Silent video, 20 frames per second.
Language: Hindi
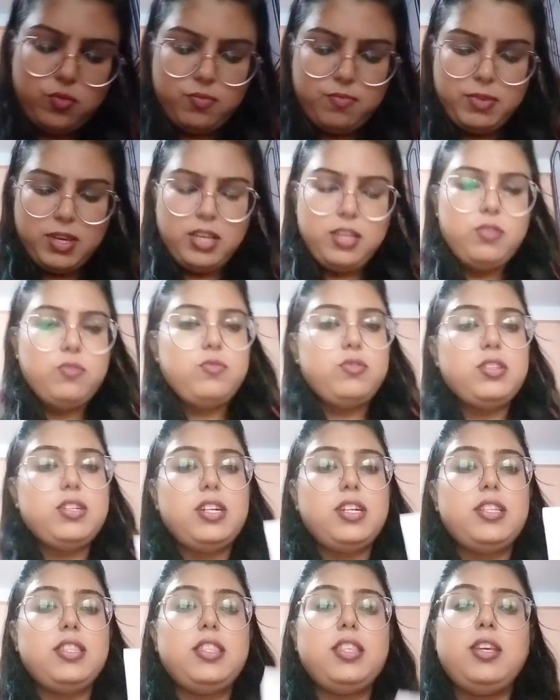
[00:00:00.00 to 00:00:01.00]
मैं यूज़
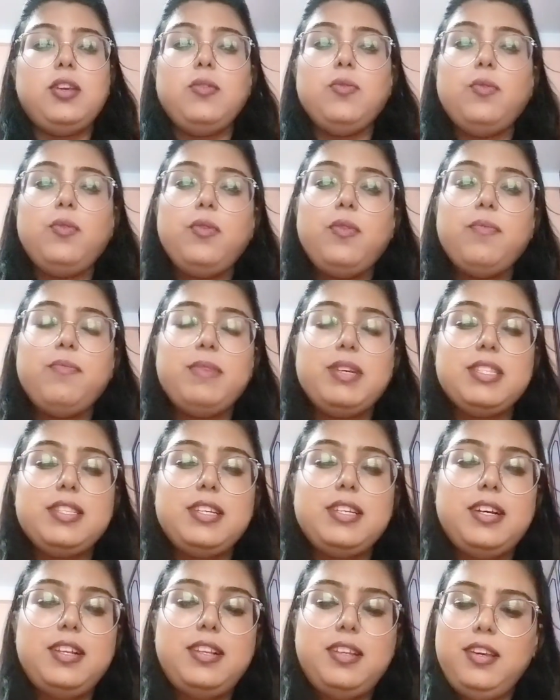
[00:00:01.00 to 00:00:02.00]
करती हूँ
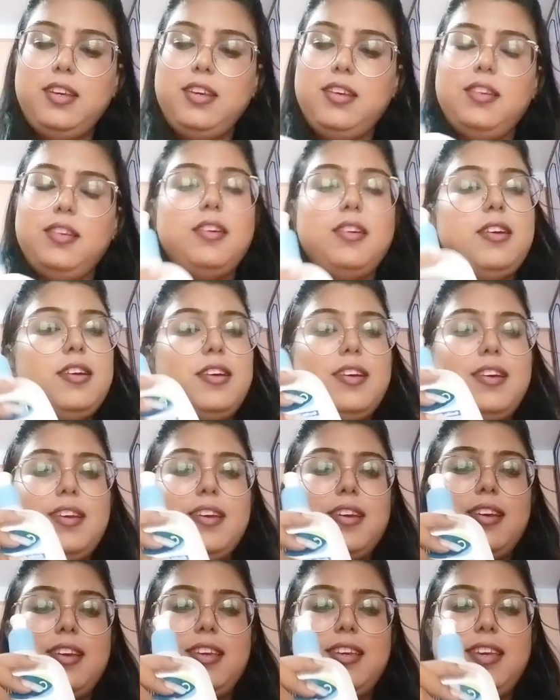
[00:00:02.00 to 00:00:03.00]
बेसिकली
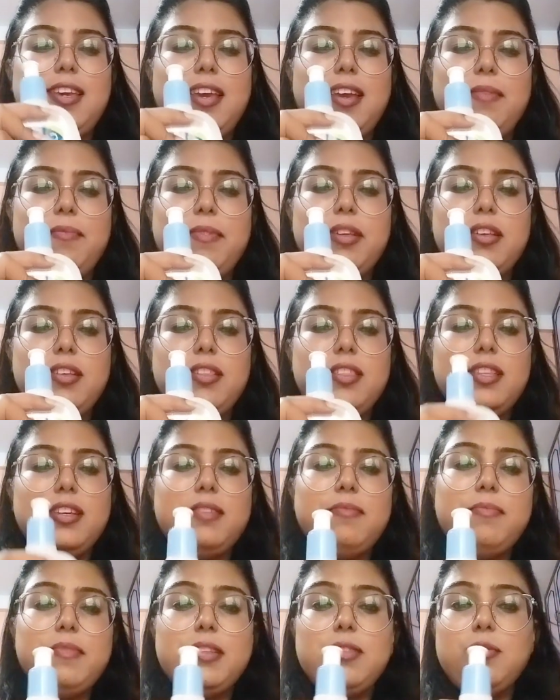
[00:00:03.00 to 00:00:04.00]
ये मैं
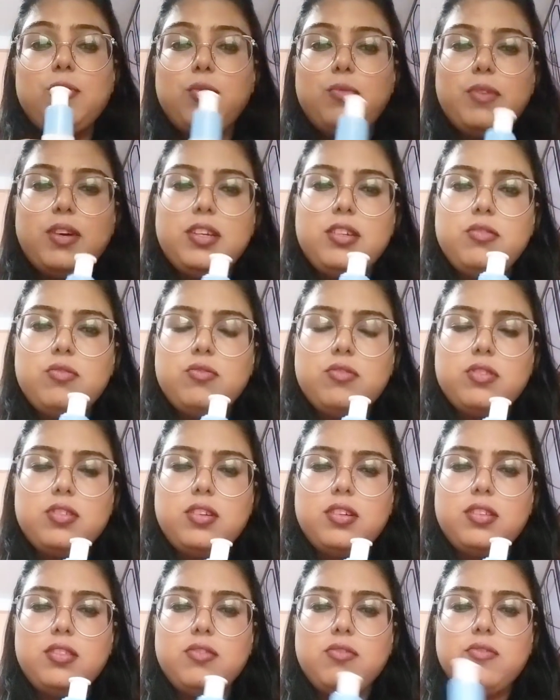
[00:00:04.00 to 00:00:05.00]
दिन में दो बार यूज़
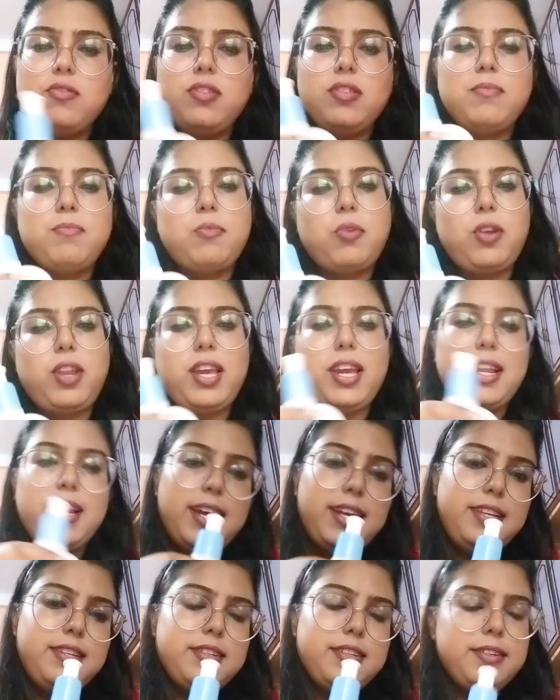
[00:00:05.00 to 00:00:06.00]
करती हूँ मॉर्निंग एंड
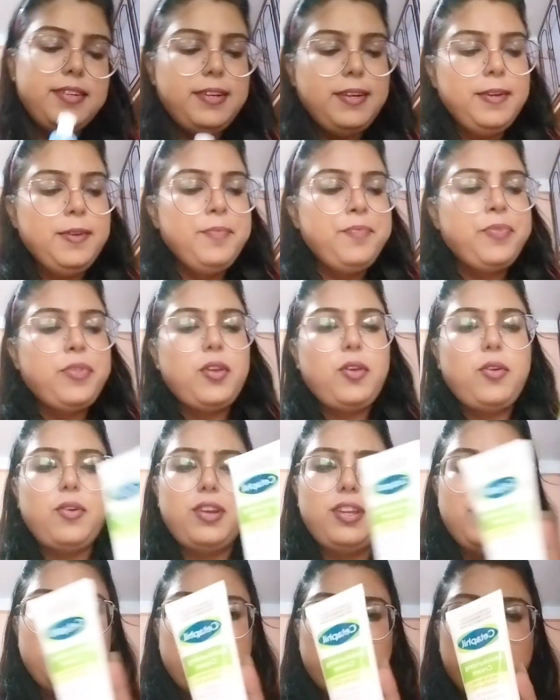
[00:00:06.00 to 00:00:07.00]
नाइट
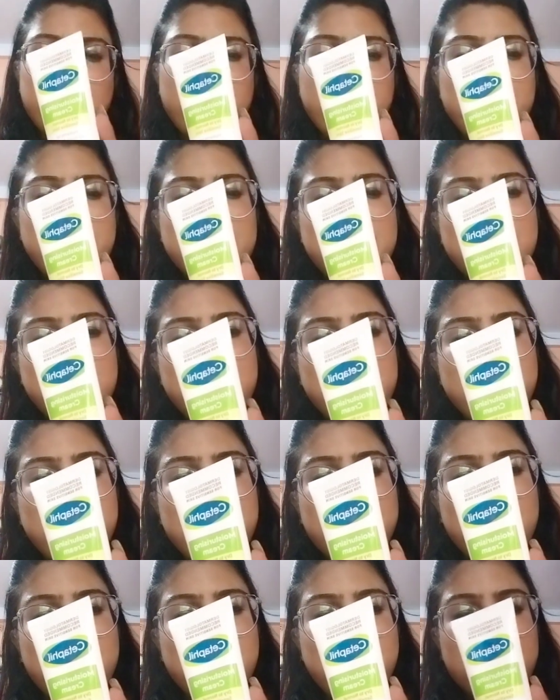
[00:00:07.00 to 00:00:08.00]
और इसको मैं दिन
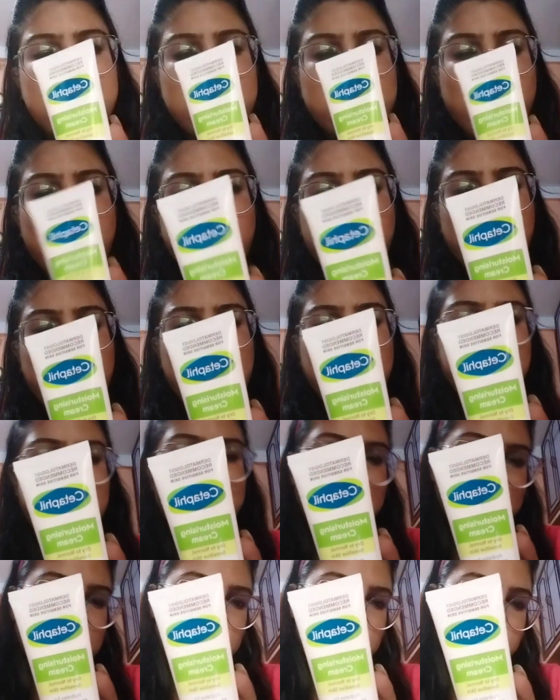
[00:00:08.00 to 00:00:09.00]
ओनली
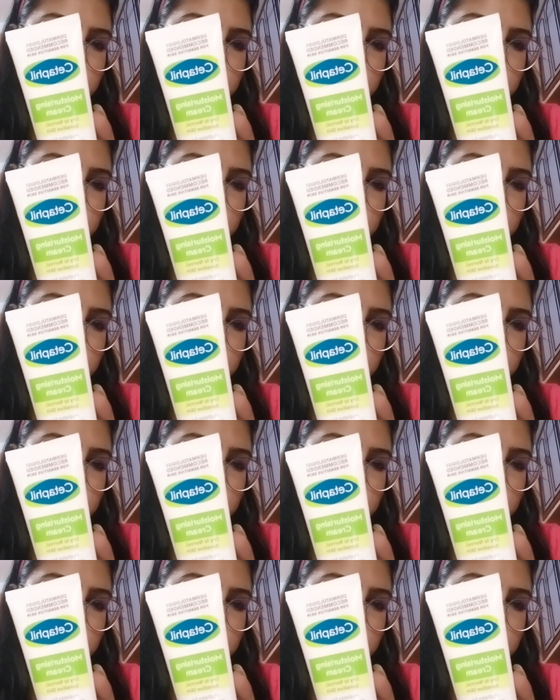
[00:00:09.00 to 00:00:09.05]
नाइट को